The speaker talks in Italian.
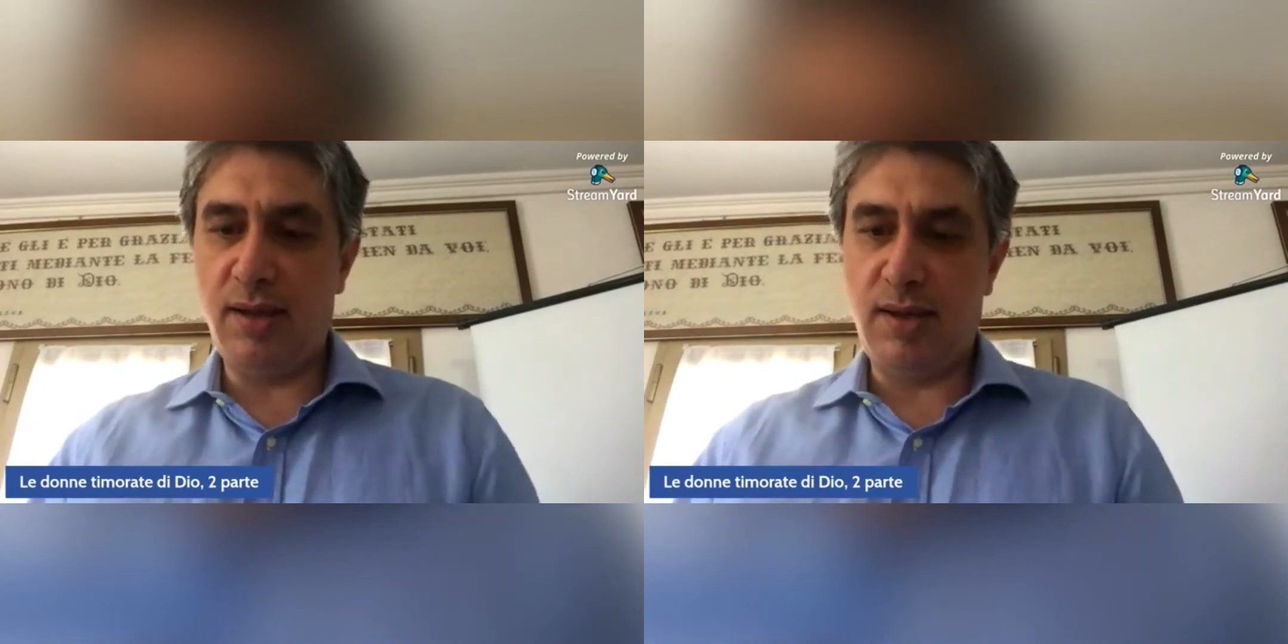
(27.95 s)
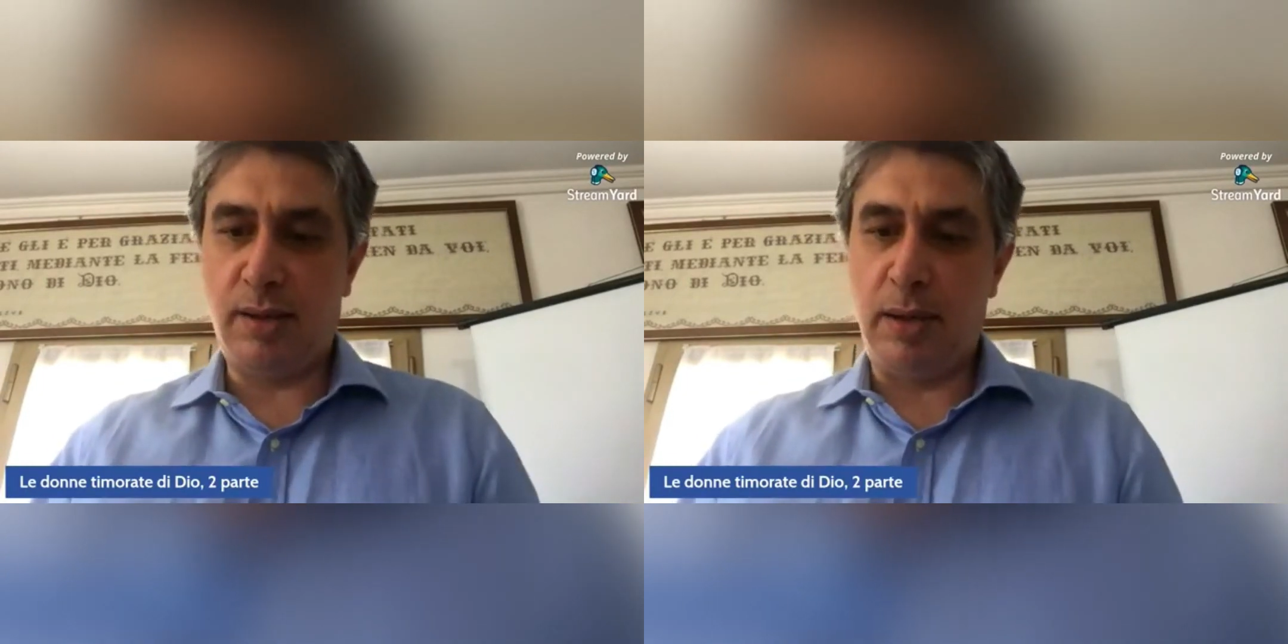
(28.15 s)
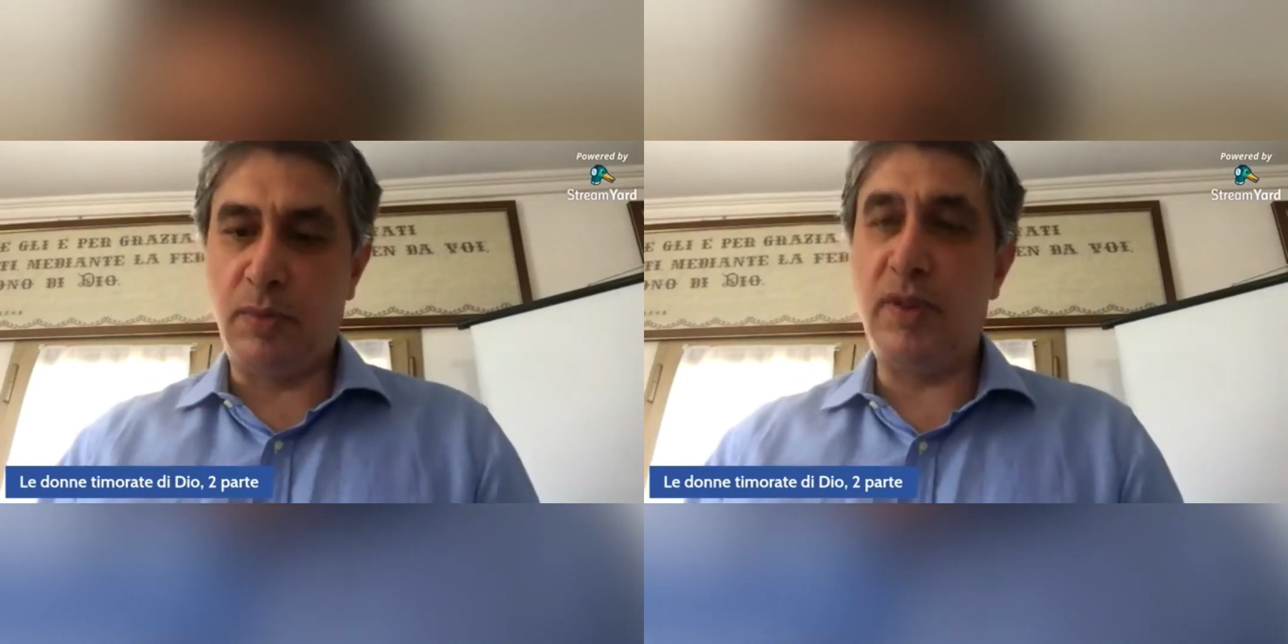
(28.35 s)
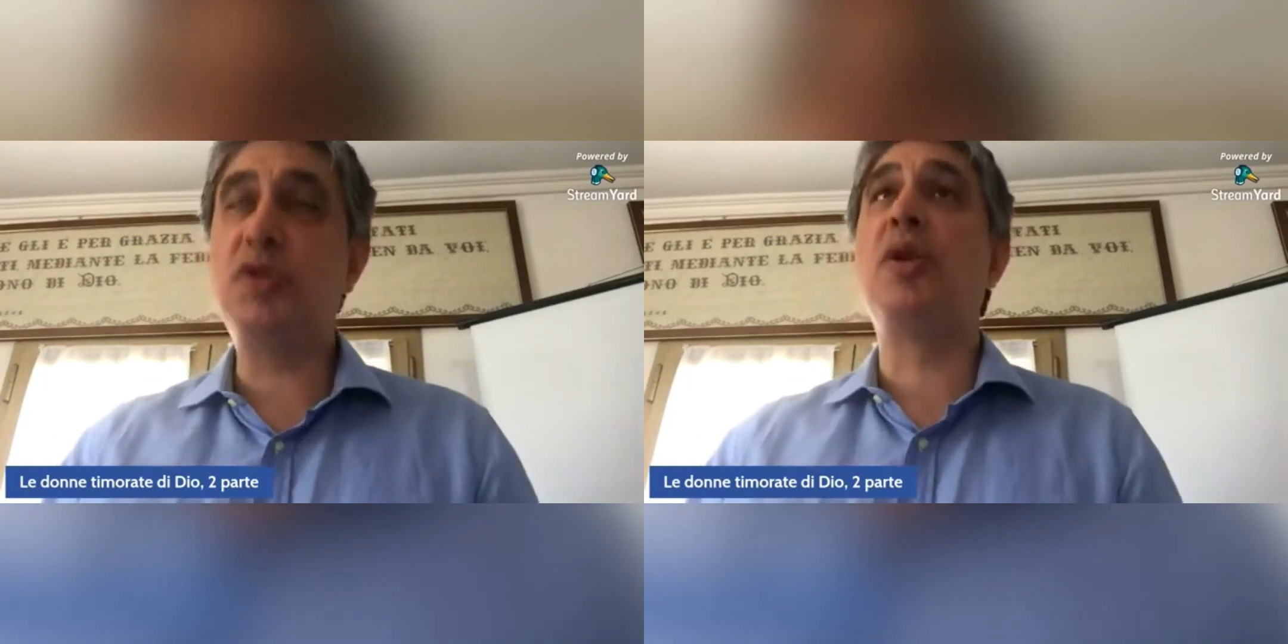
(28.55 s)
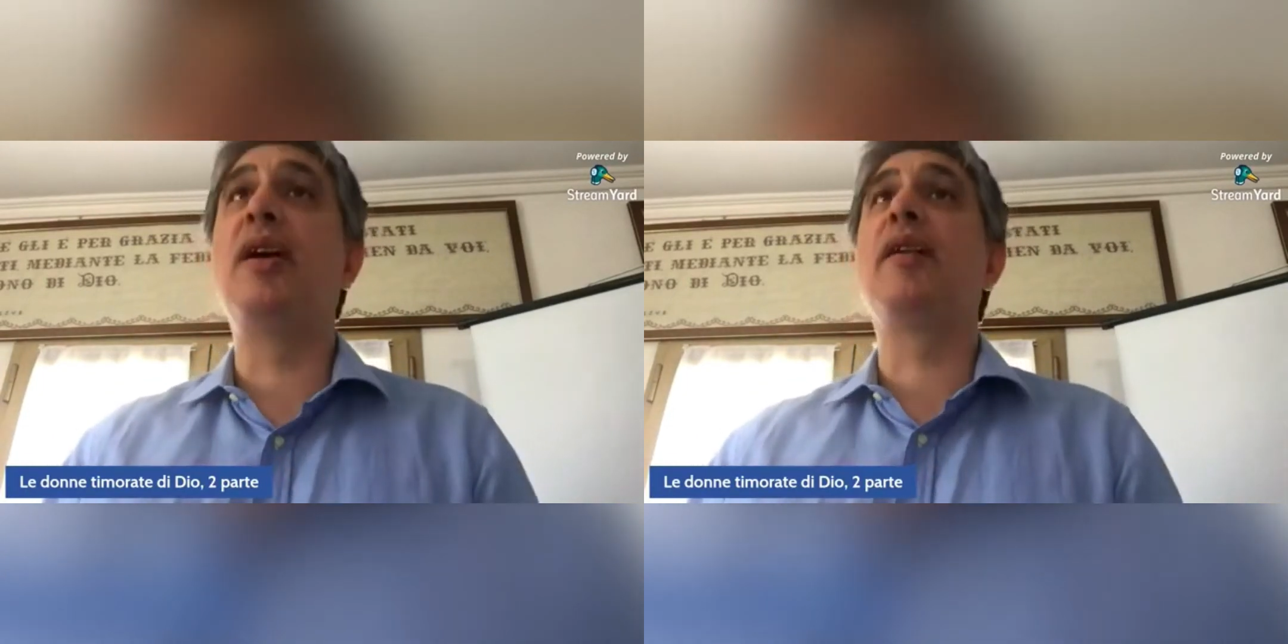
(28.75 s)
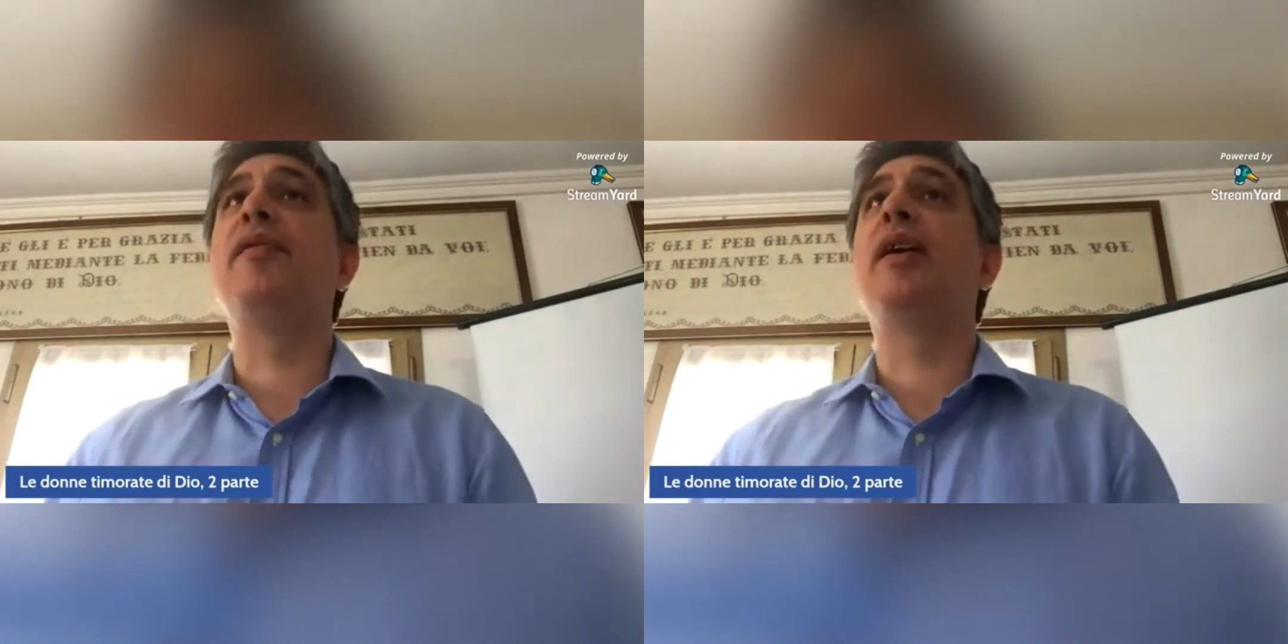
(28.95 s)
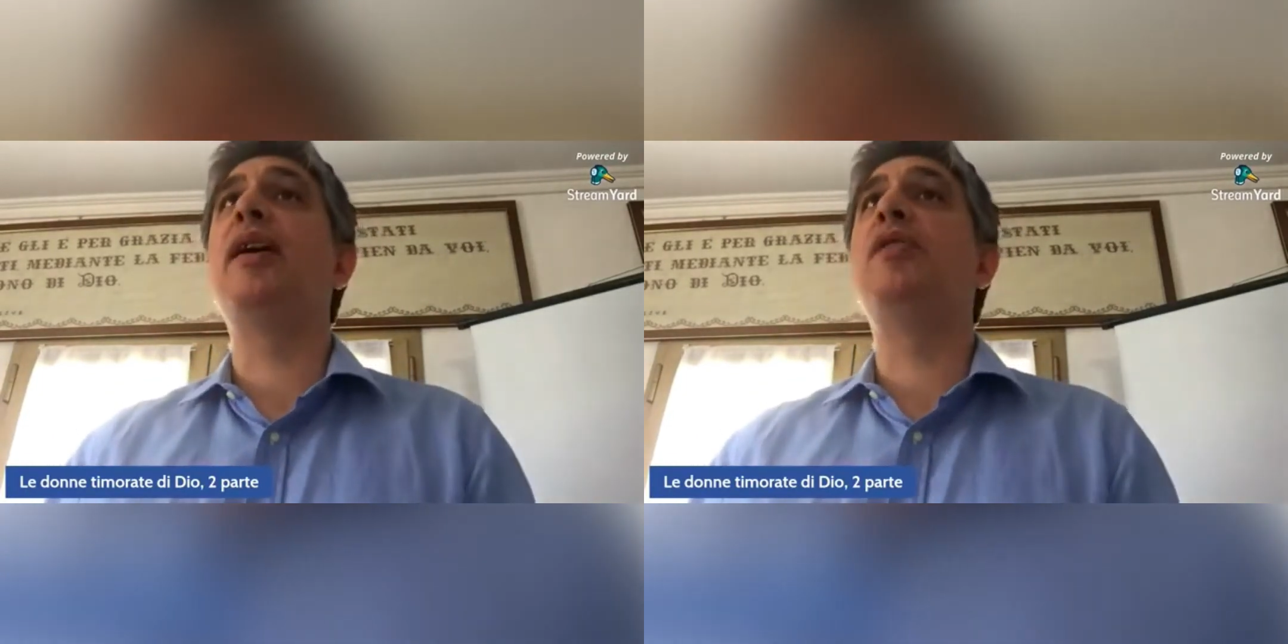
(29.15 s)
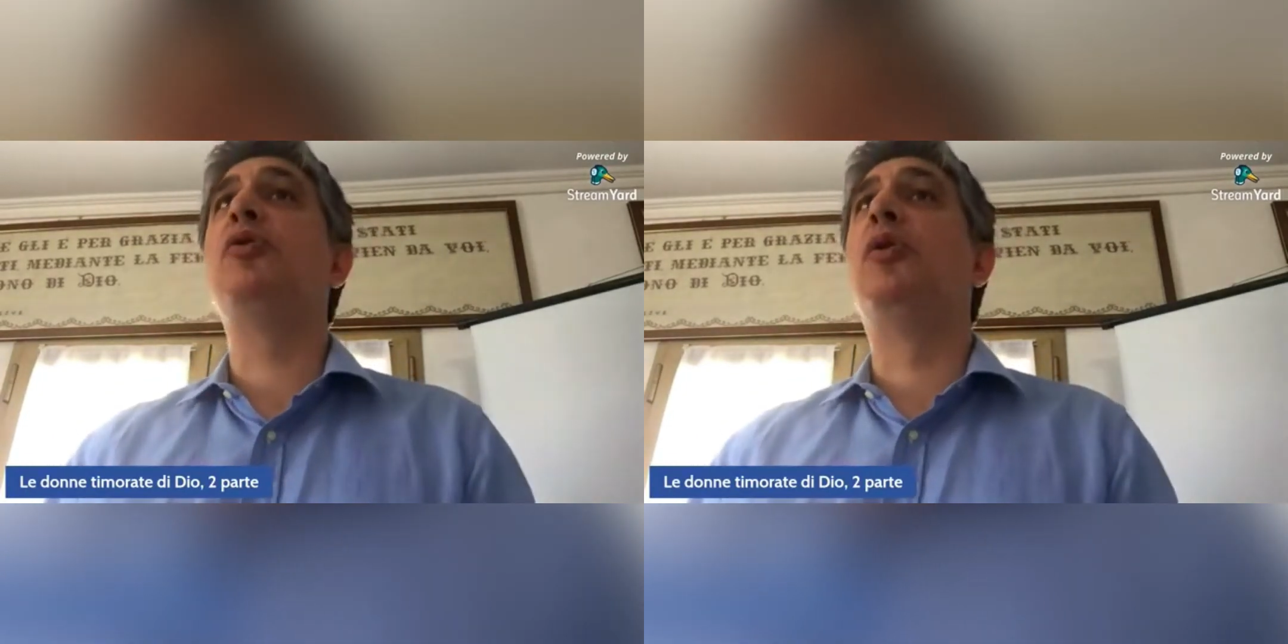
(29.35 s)
abbiamo visto e
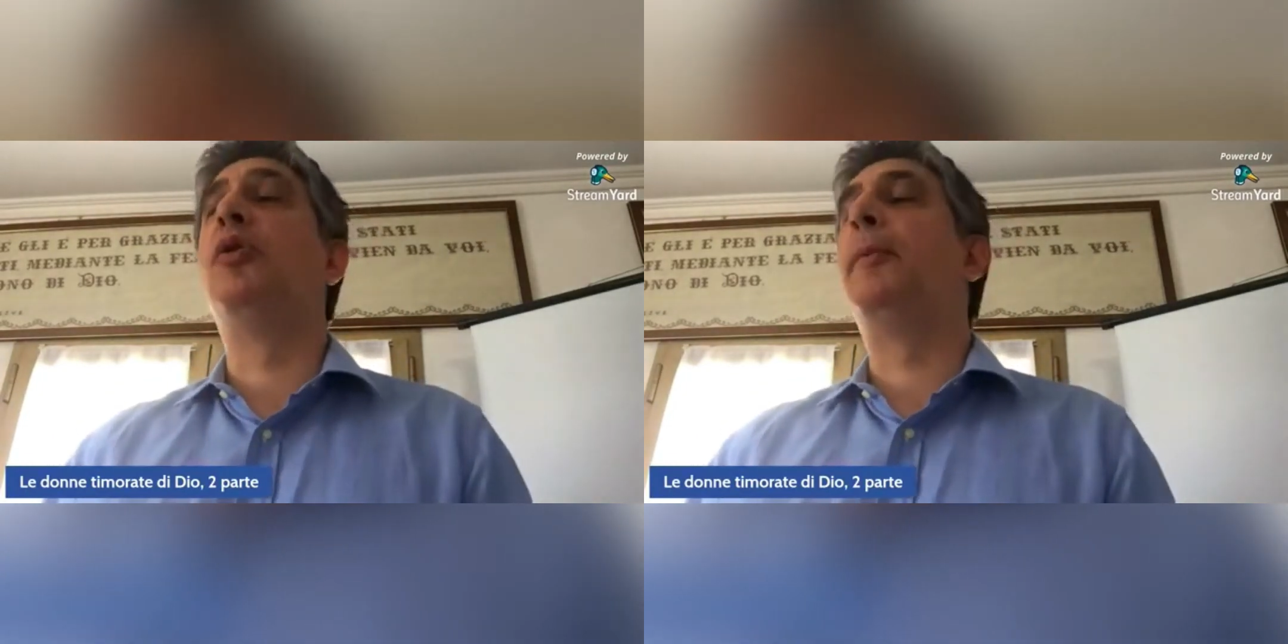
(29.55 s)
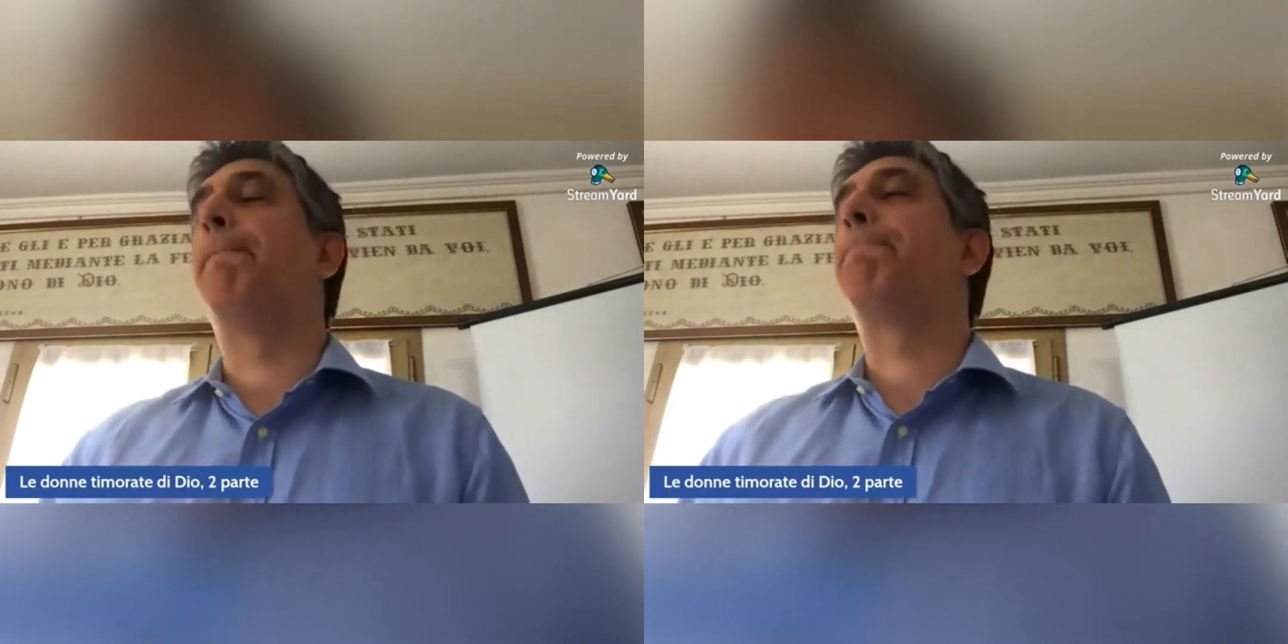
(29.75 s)
riferito